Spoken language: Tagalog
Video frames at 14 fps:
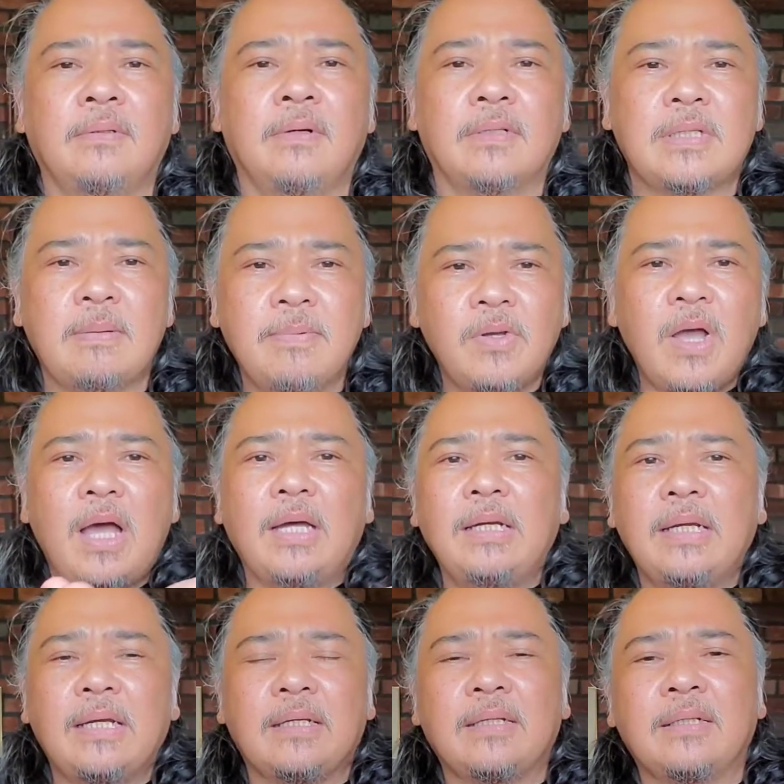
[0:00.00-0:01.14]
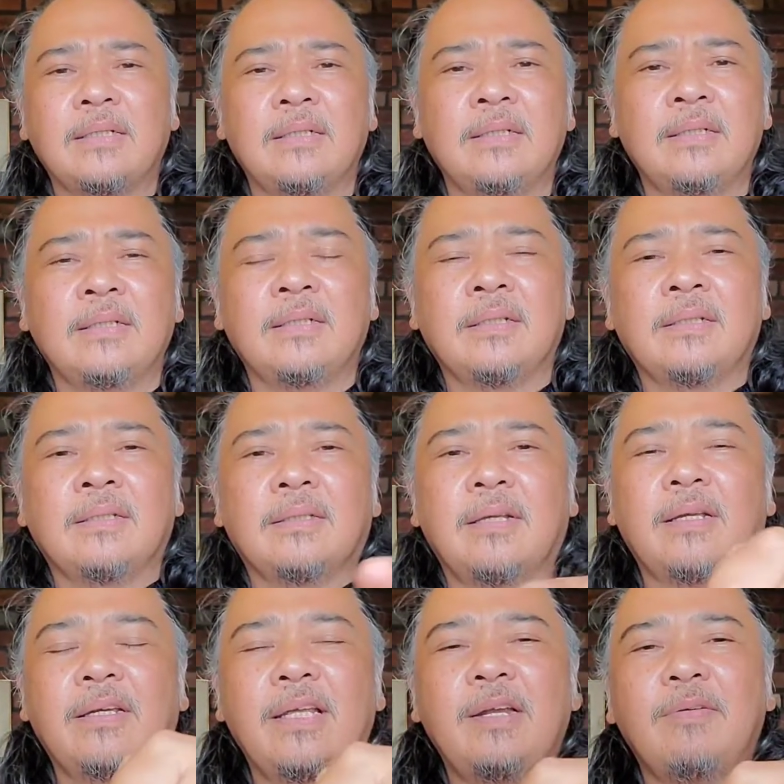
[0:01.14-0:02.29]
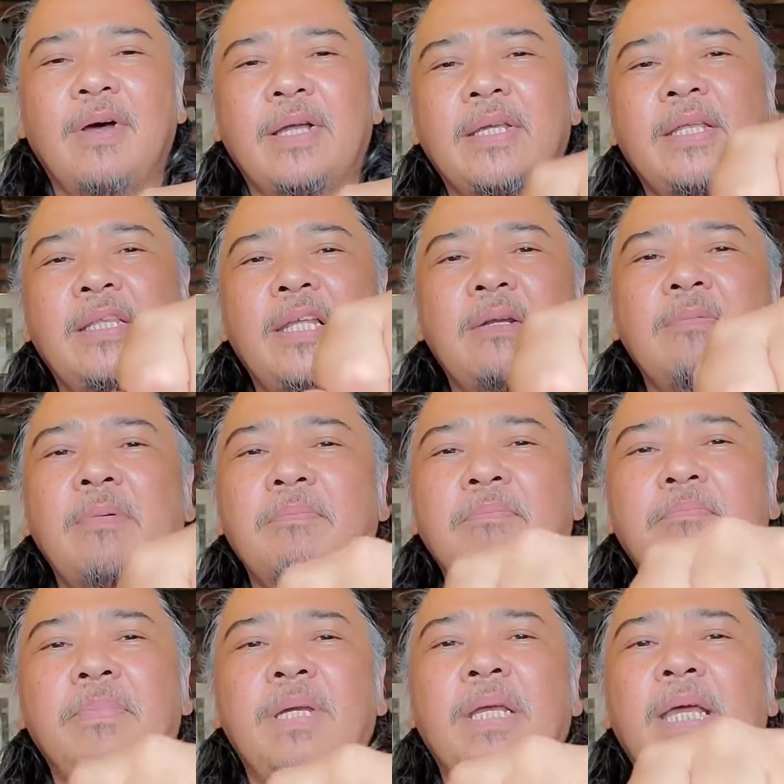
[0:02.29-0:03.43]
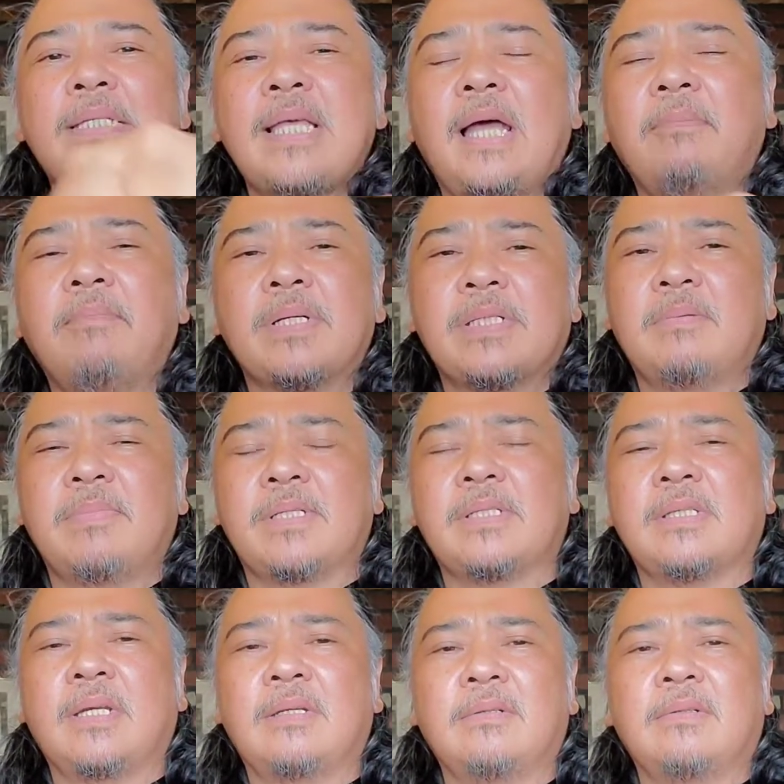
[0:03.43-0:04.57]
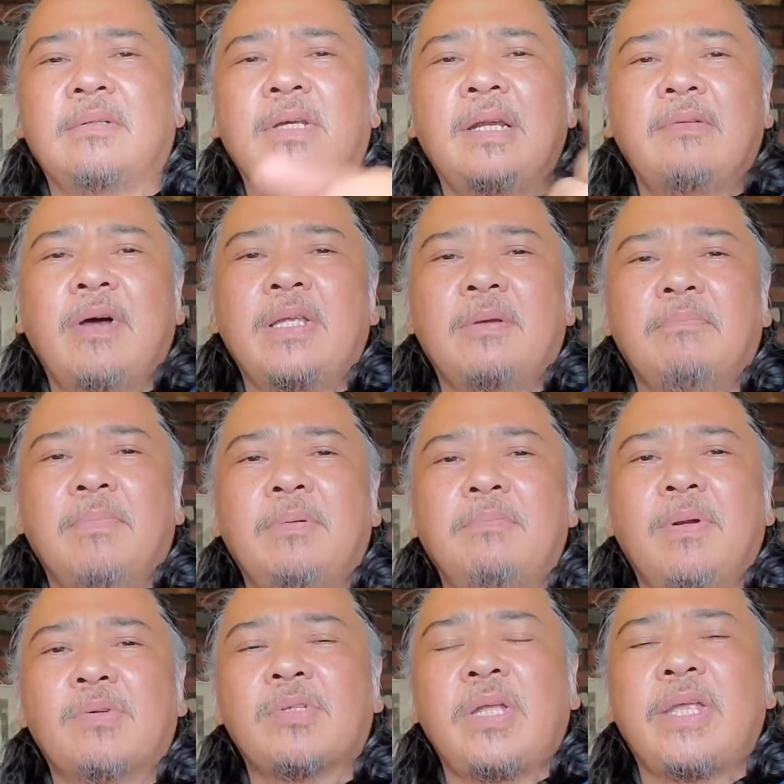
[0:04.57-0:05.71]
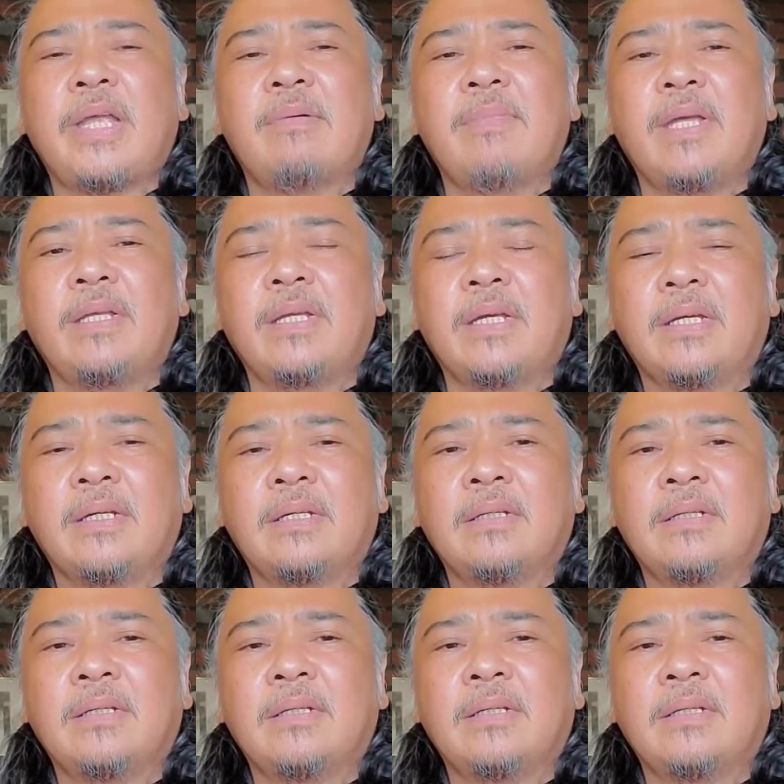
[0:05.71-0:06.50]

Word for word: Masabi ko, akin eh. Dahil ginawa niya, hindi naman binigay sa akin basta-basta. Do. Ginawa niya, binuksan yung kamay niya.